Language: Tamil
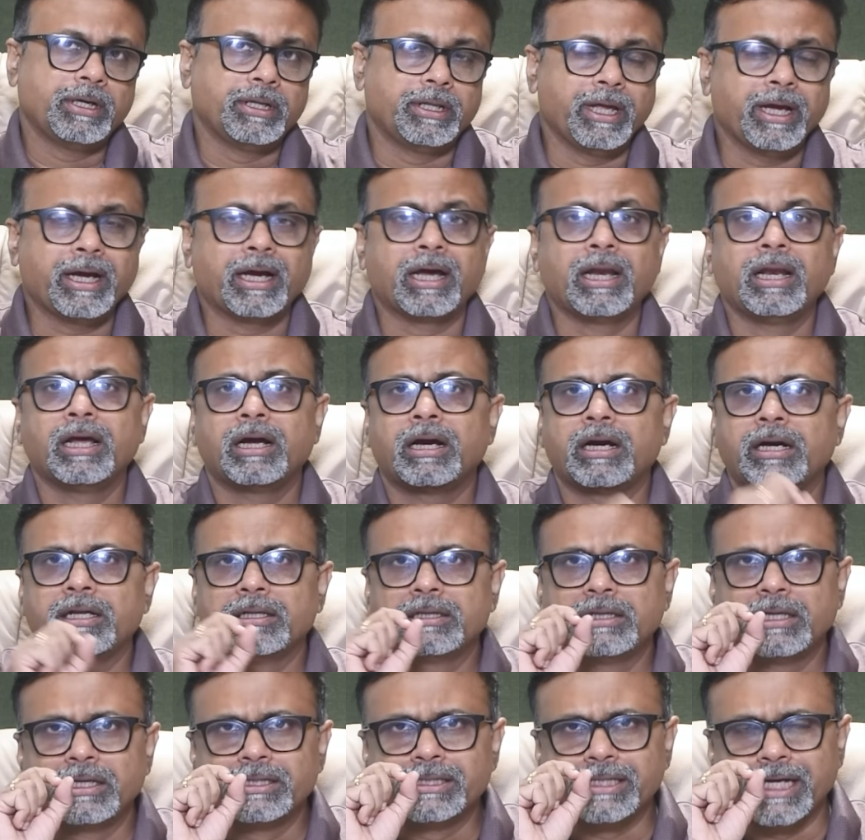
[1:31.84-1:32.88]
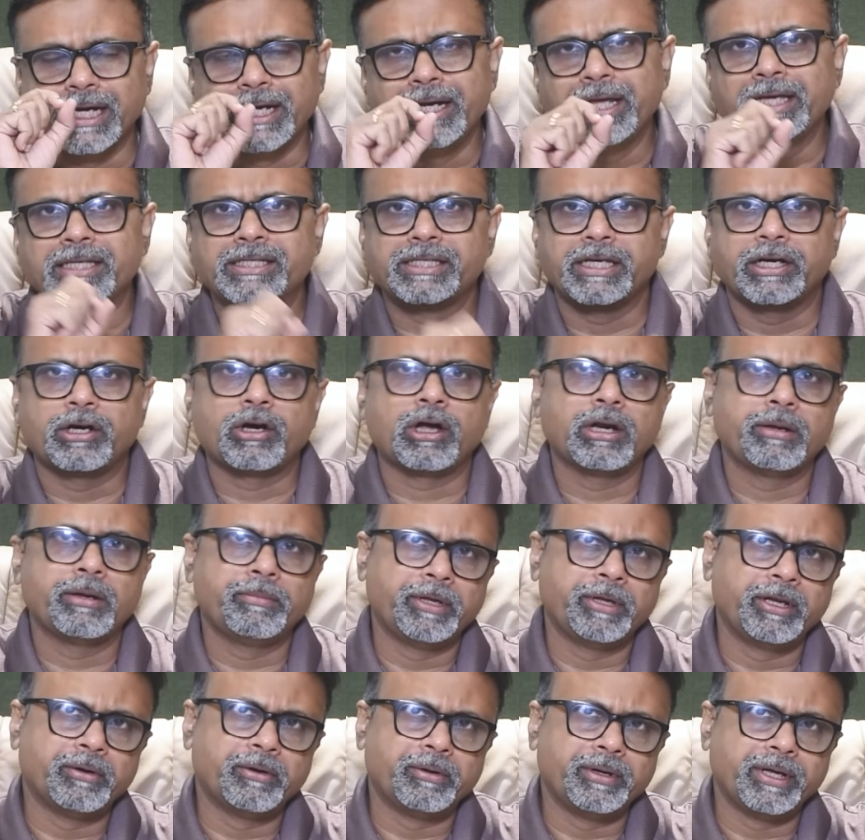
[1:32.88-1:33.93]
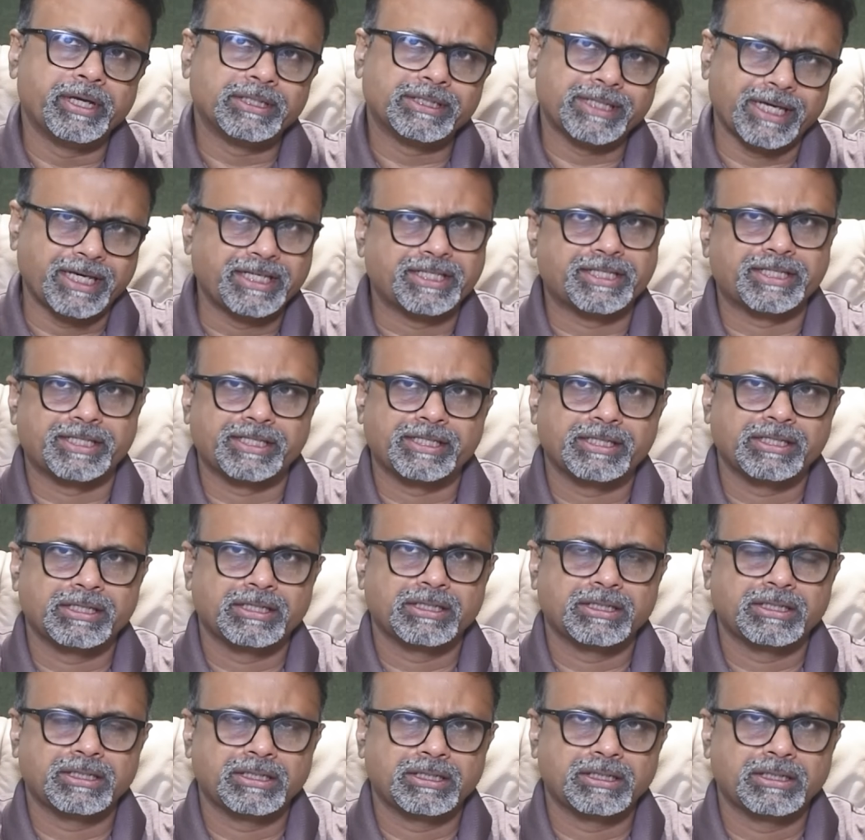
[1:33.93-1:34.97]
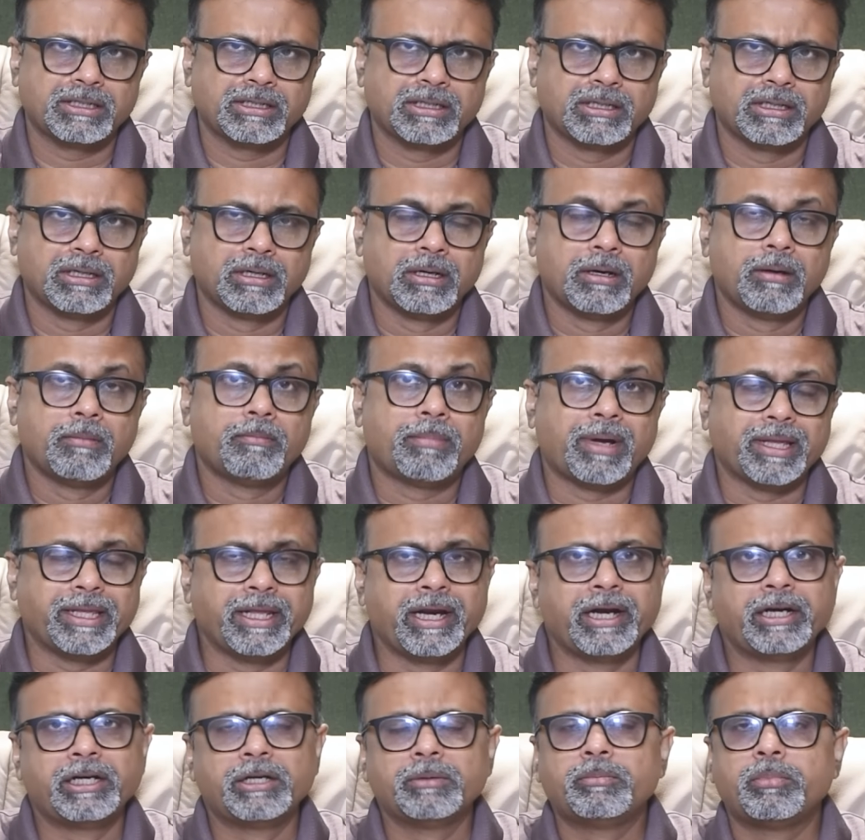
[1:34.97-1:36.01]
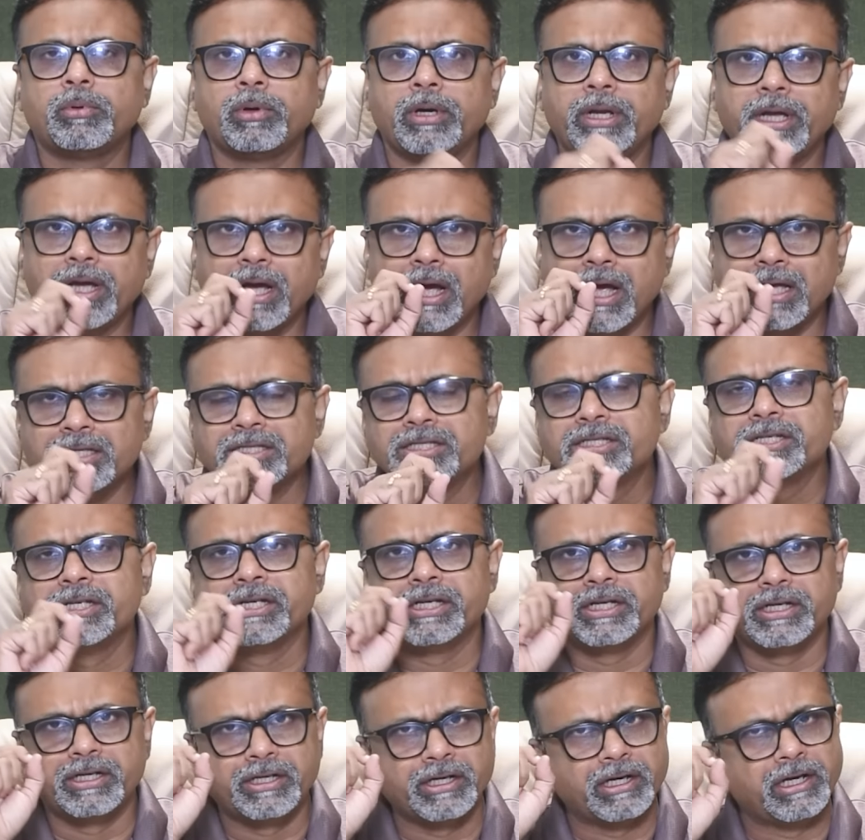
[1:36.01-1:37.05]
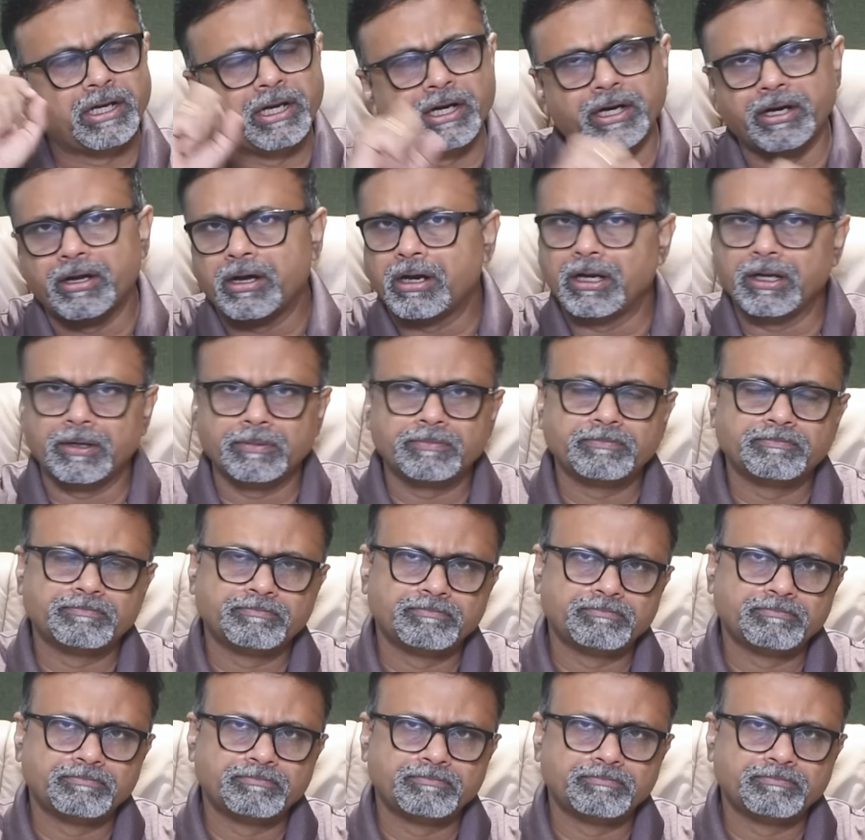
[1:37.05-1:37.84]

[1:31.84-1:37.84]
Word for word: இதே காலகட்டத்தில் சைனீஸ் எக்கானமியினுடைய சைஸ் பதினெட்டு புள்ளி அஞ்சு ட்ரில்லியன் டாலர்